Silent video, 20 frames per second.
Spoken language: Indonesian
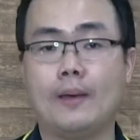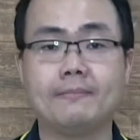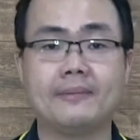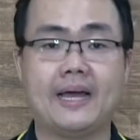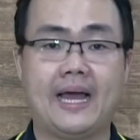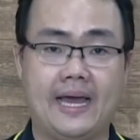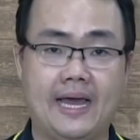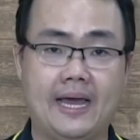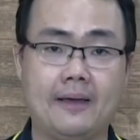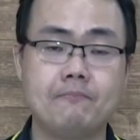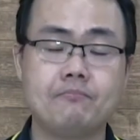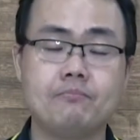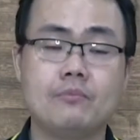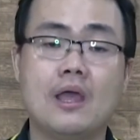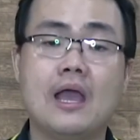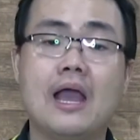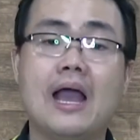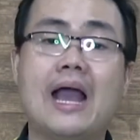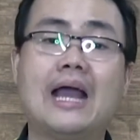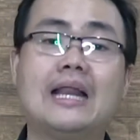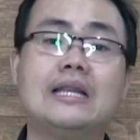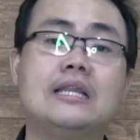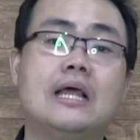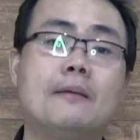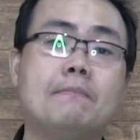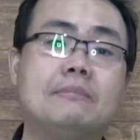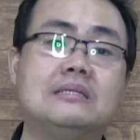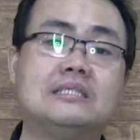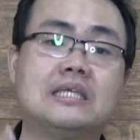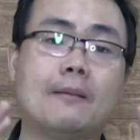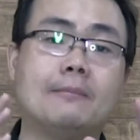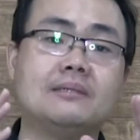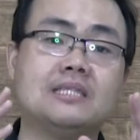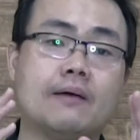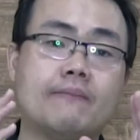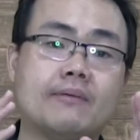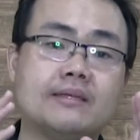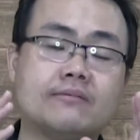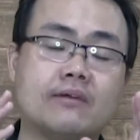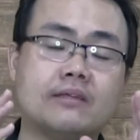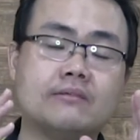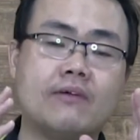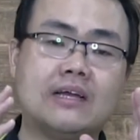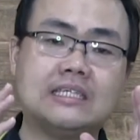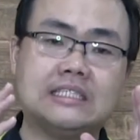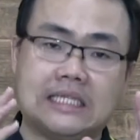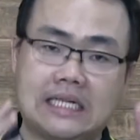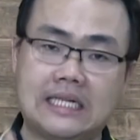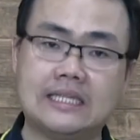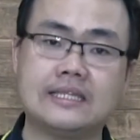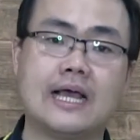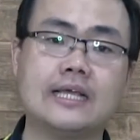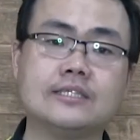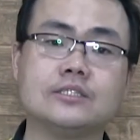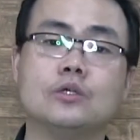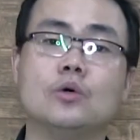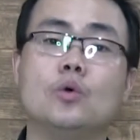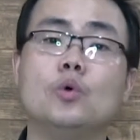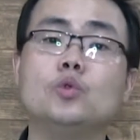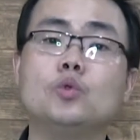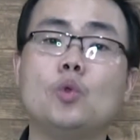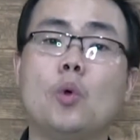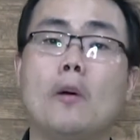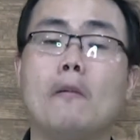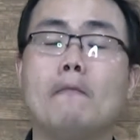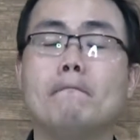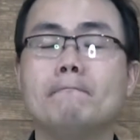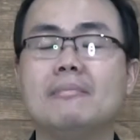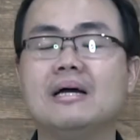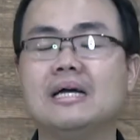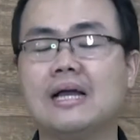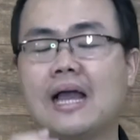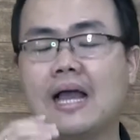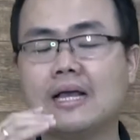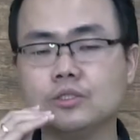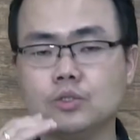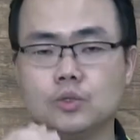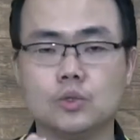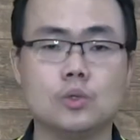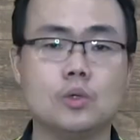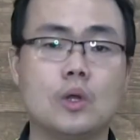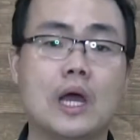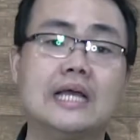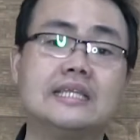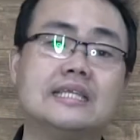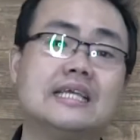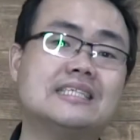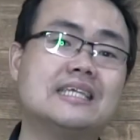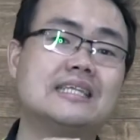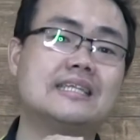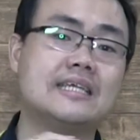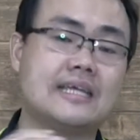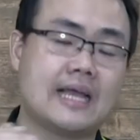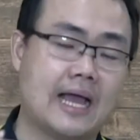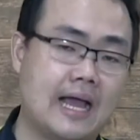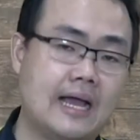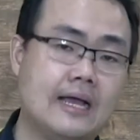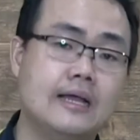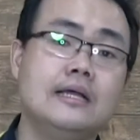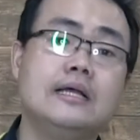UMKM anda bisa mendapatkan fasilitas untuk mengangsur hanya setengah